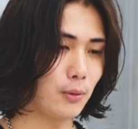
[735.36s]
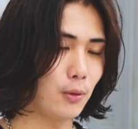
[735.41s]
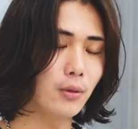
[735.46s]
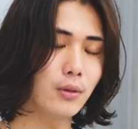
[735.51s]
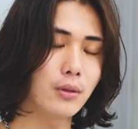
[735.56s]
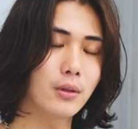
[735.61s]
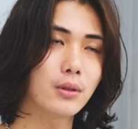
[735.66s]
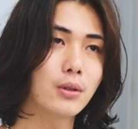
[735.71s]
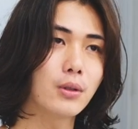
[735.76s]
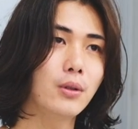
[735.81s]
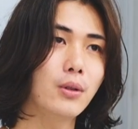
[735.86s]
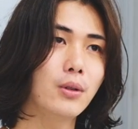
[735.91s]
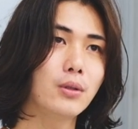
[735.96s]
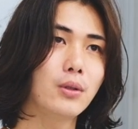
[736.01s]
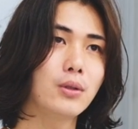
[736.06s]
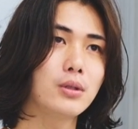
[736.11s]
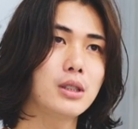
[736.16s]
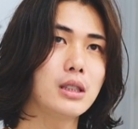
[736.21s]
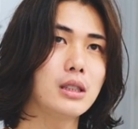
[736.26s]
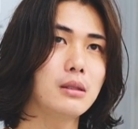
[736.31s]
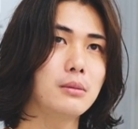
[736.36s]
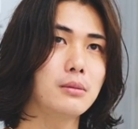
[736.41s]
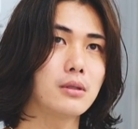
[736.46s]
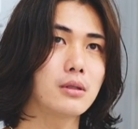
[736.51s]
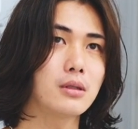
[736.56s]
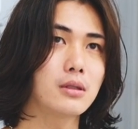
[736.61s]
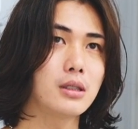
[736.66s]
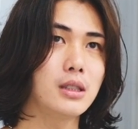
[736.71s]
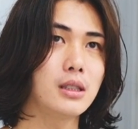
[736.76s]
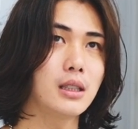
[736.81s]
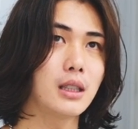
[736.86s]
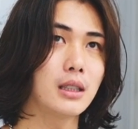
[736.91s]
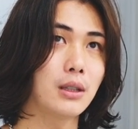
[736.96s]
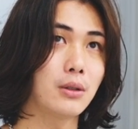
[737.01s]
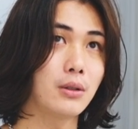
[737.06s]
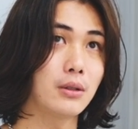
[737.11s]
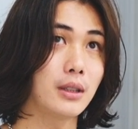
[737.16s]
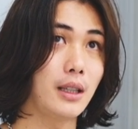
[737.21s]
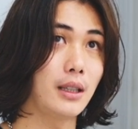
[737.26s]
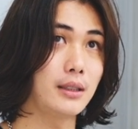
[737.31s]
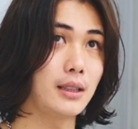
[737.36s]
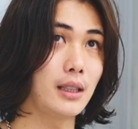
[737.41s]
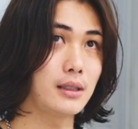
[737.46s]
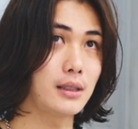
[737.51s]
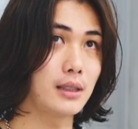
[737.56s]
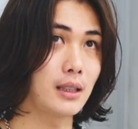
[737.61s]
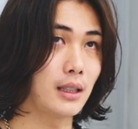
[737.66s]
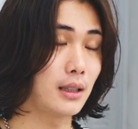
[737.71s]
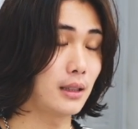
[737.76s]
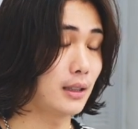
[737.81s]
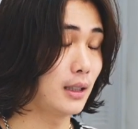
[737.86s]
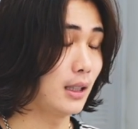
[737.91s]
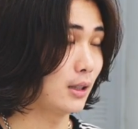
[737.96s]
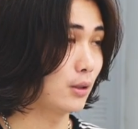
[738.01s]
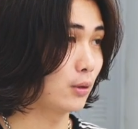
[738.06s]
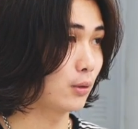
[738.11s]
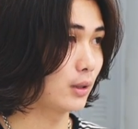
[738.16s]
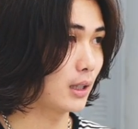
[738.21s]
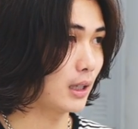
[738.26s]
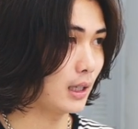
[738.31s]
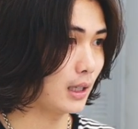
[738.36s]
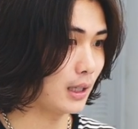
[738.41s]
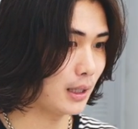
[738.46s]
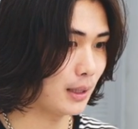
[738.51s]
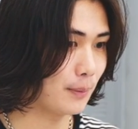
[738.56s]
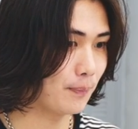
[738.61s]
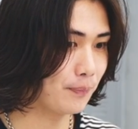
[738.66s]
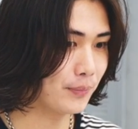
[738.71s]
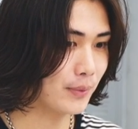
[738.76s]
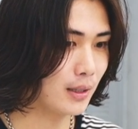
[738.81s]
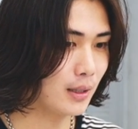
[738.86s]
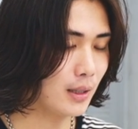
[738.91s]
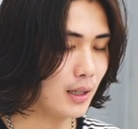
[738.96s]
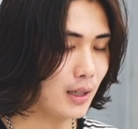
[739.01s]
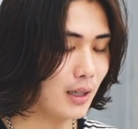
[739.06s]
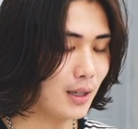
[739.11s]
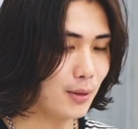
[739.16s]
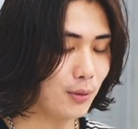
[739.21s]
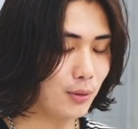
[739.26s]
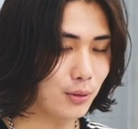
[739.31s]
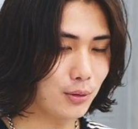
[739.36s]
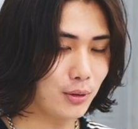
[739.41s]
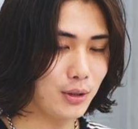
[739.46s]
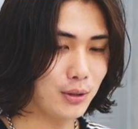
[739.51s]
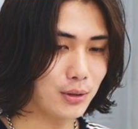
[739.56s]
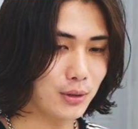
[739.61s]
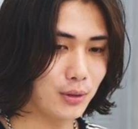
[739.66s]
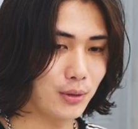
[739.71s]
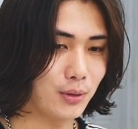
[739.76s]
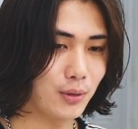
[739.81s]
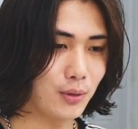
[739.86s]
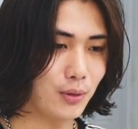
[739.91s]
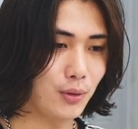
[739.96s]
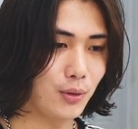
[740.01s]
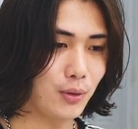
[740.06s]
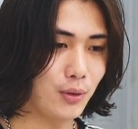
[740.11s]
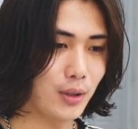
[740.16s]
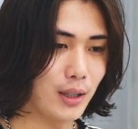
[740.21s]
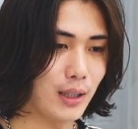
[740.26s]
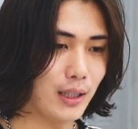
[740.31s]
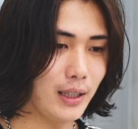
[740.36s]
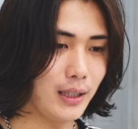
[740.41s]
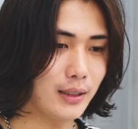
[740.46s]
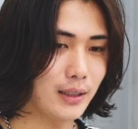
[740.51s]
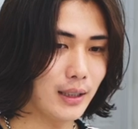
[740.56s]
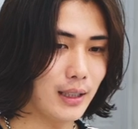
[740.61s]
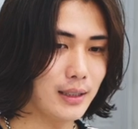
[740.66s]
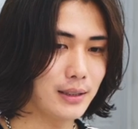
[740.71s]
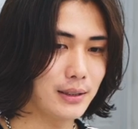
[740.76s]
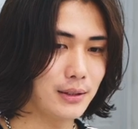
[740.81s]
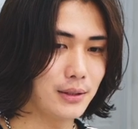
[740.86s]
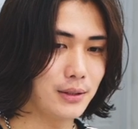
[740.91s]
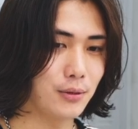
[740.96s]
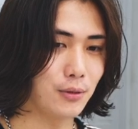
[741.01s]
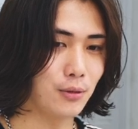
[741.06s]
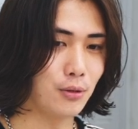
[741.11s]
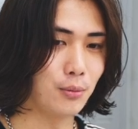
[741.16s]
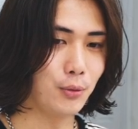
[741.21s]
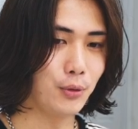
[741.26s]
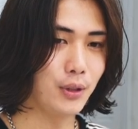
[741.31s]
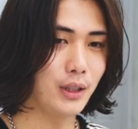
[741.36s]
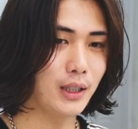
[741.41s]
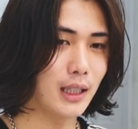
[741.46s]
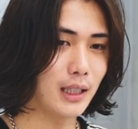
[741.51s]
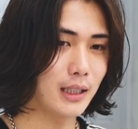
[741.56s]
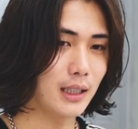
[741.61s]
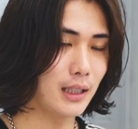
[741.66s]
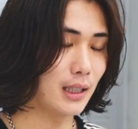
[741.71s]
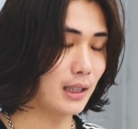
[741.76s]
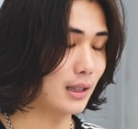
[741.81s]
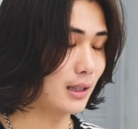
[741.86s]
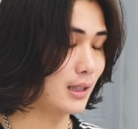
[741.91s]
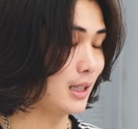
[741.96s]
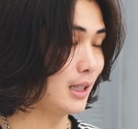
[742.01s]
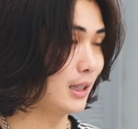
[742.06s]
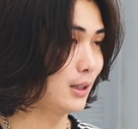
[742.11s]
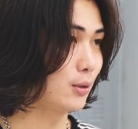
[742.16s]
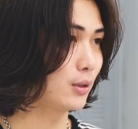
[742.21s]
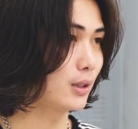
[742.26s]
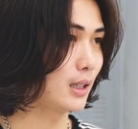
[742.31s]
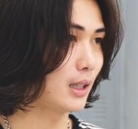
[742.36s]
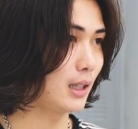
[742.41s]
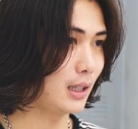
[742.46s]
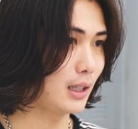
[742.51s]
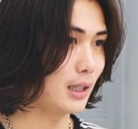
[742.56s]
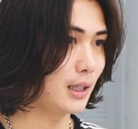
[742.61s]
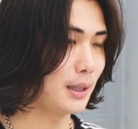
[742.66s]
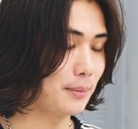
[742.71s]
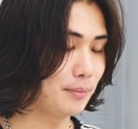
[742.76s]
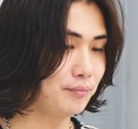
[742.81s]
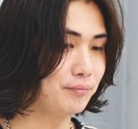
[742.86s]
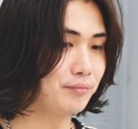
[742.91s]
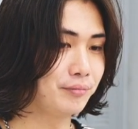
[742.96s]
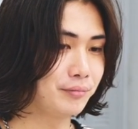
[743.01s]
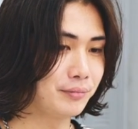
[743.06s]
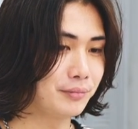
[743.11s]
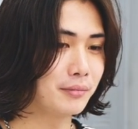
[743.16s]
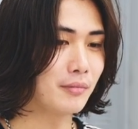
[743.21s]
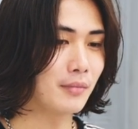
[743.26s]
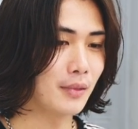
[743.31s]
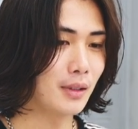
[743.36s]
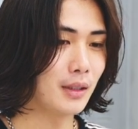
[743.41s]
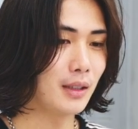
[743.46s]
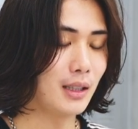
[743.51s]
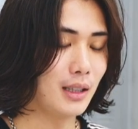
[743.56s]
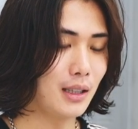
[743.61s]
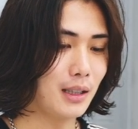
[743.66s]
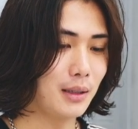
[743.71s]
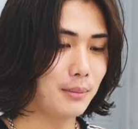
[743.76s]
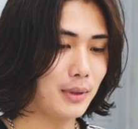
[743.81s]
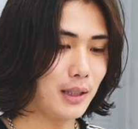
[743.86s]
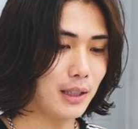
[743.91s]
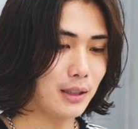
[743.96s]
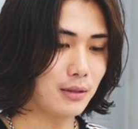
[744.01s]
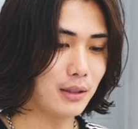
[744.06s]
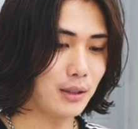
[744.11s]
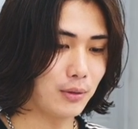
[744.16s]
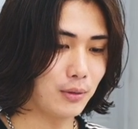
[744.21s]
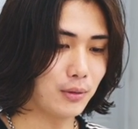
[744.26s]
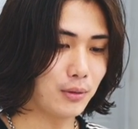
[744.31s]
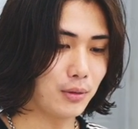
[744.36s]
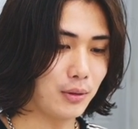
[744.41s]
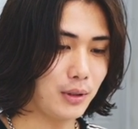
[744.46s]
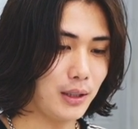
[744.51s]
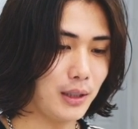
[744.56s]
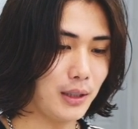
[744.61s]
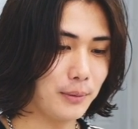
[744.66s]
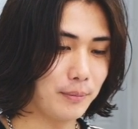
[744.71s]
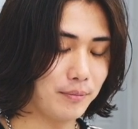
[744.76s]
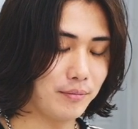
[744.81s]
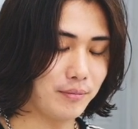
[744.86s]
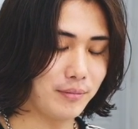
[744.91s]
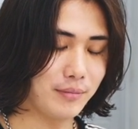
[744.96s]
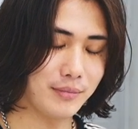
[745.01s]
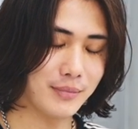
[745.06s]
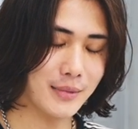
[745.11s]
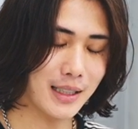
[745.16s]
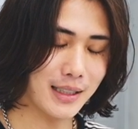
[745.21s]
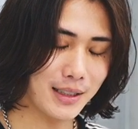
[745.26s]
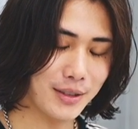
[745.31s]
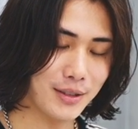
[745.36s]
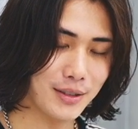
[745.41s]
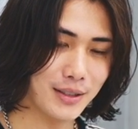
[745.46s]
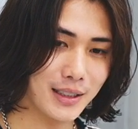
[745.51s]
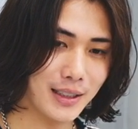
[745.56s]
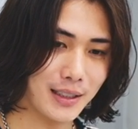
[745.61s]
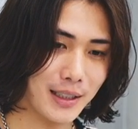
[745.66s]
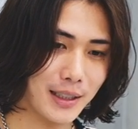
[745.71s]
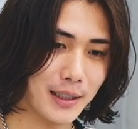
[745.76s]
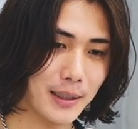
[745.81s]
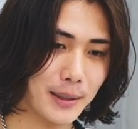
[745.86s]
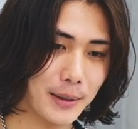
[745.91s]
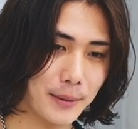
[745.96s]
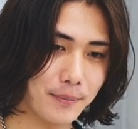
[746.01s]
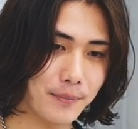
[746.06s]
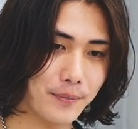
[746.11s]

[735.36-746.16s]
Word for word: 本当のチームの作り方の大切さだったりとか本当にその後輩に対する思い方だったりとか、まあ、あとは本当に何て言うんですかね